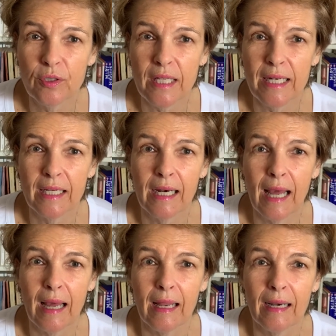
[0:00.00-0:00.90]
c'est-à-dire
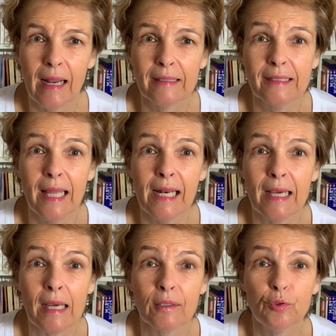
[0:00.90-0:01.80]

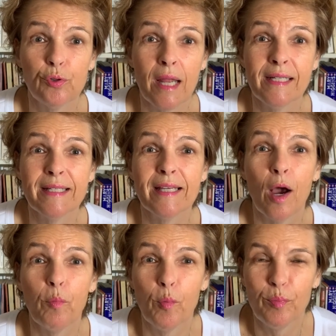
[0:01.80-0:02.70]
l'intellectualiser
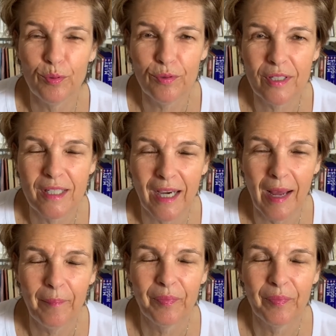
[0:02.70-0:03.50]
un peu plus, je dirais,